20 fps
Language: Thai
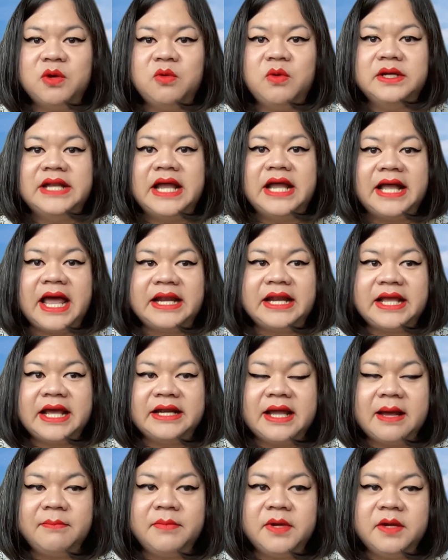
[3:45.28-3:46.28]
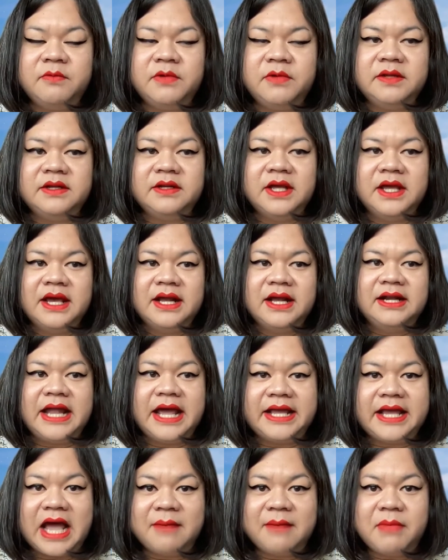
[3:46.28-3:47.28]
ประกวดนางงานการทำรีวิว
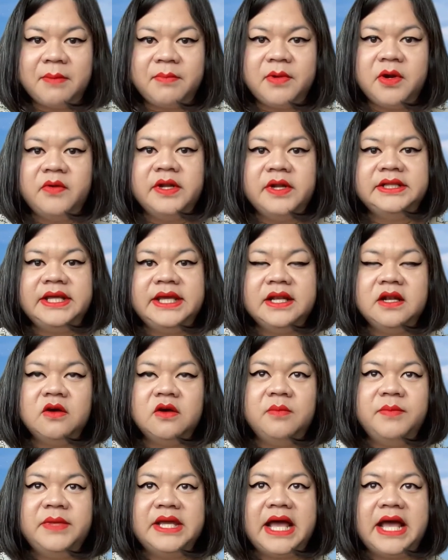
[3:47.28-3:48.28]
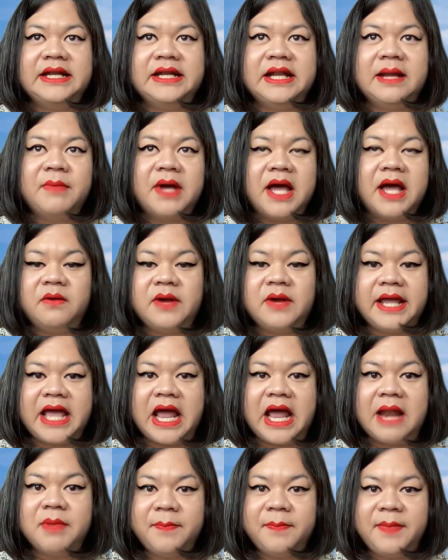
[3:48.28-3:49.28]
รายการแบบเรียลิตี้แล้วก็มีการนำเข้าราย
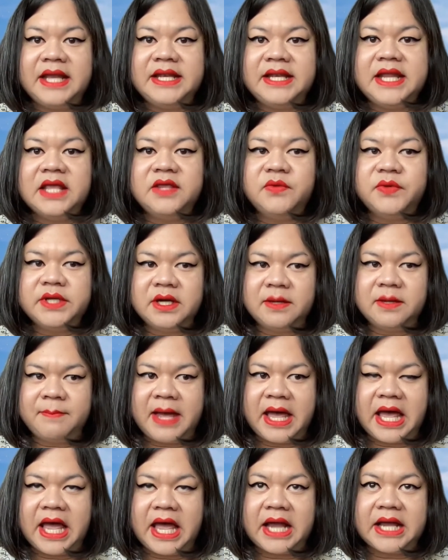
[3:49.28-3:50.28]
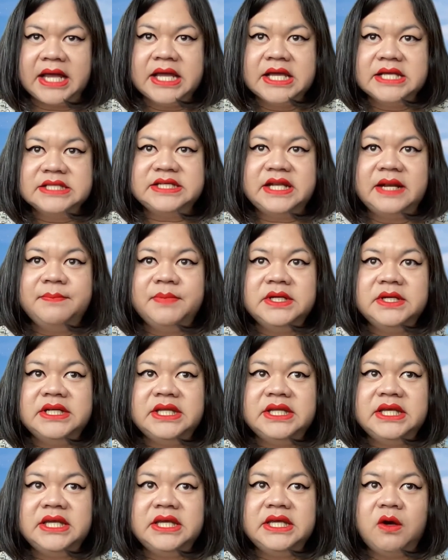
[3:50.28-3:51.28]
การประเภทนี้อยู่เยอะมากฉะนั้นพื้น
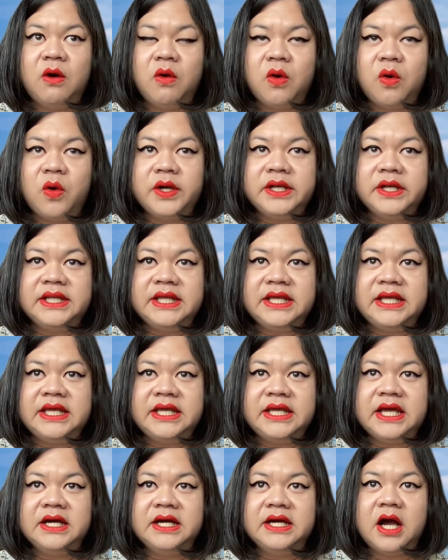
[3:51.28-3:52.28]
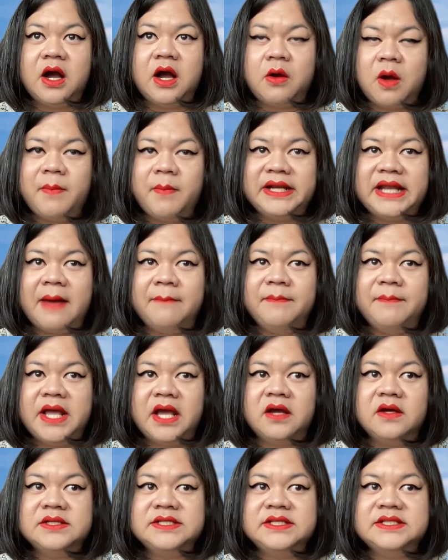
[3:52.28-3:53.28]
ที่ของคนที่เออเอาเข้ามาทำ
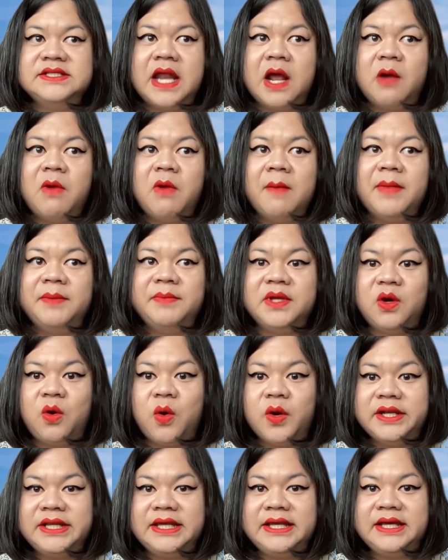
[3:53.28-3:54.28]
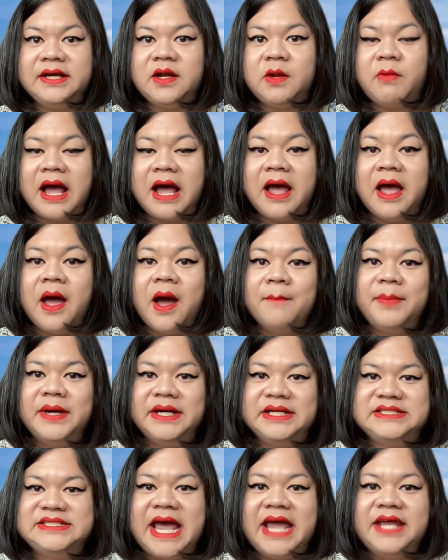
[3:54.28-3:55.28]
เนี่ยก็แสดงว่ามันมีคนที่เขาเรียกว่า
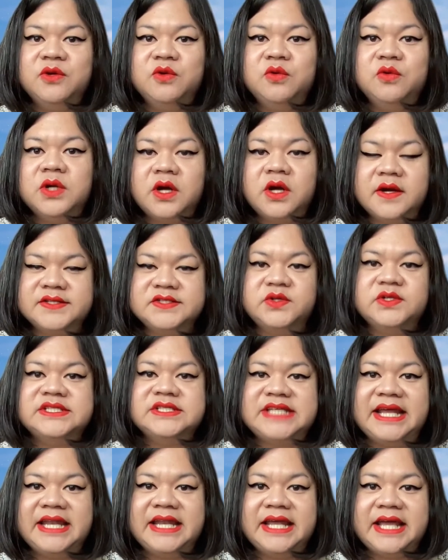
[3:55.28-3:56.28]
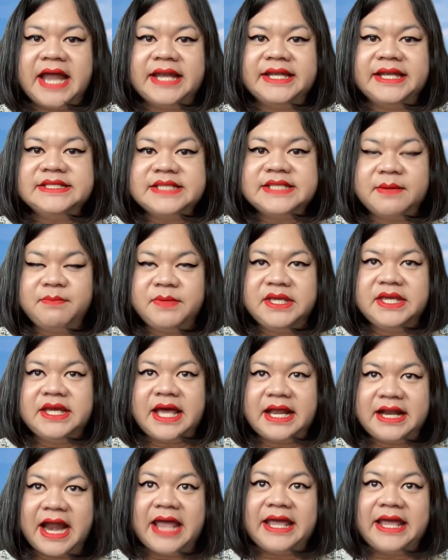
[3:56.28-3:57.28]
เปิดใจดูแล้วก็สนใจในการที่จะมี
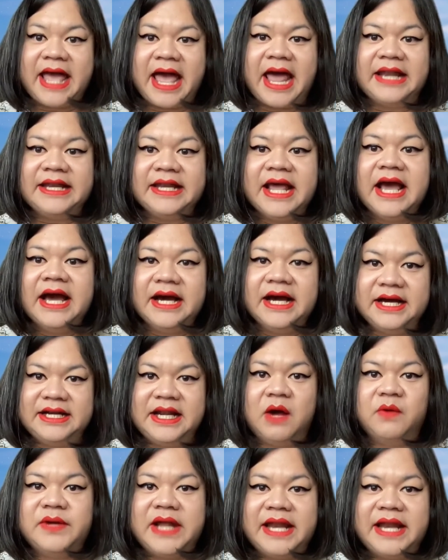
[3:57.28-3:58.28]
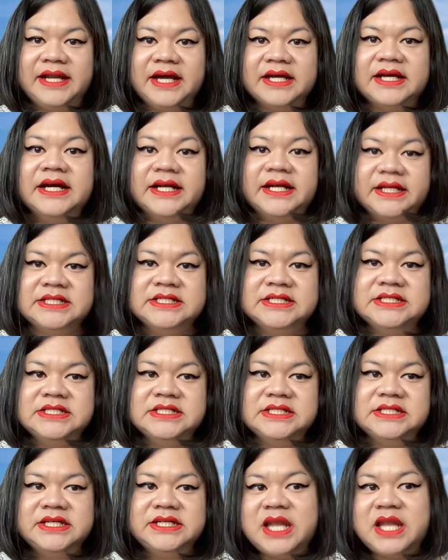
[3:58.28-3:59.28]
รายการเออเหล่านั้นเกิดขึ้น
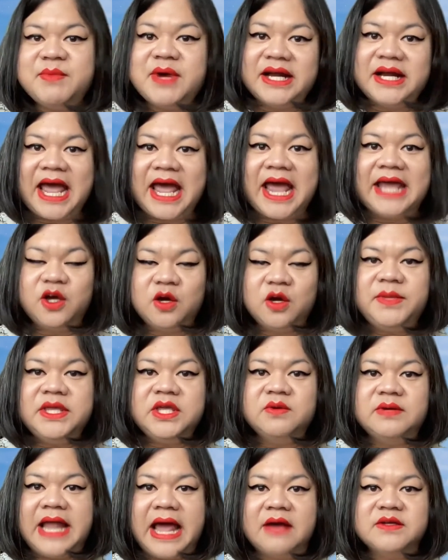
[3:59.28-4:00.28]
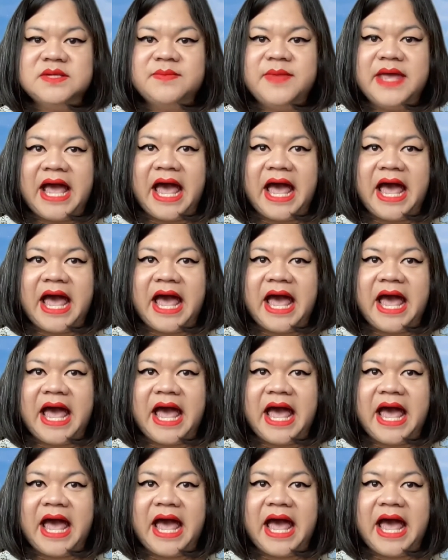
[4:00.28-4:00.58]
คือในเมืองไทยเนี่ยก็มีอยู่แล้วใช่ไห